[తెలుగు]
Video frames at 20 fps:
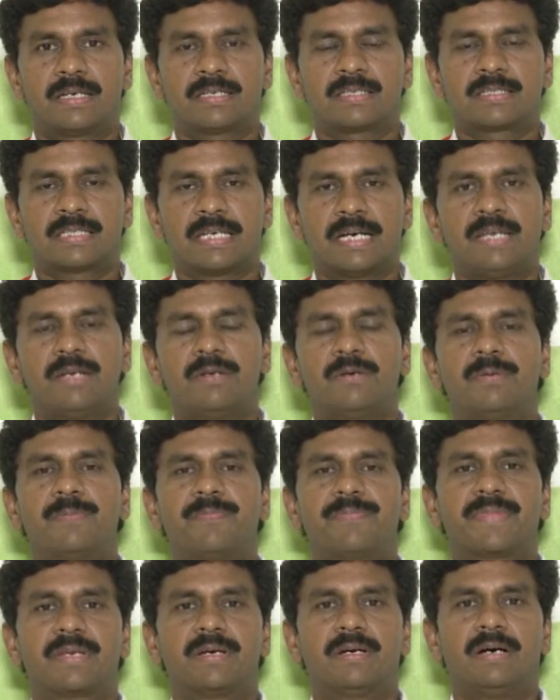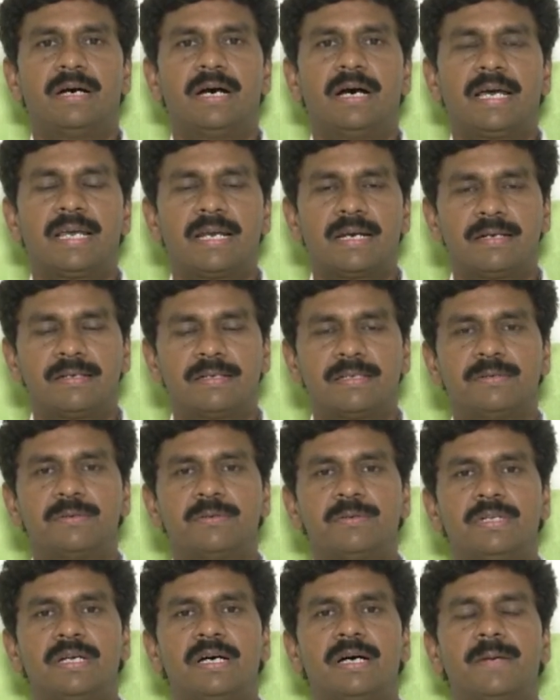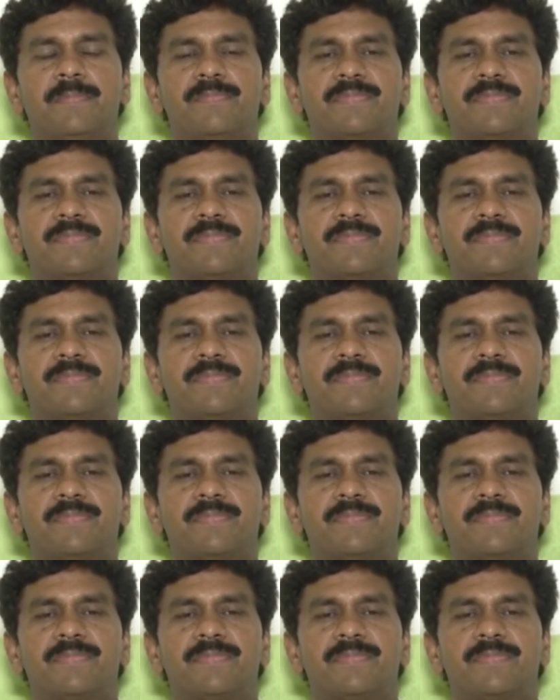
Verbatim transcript: స్థాయిలో ఐరన్ ఉందా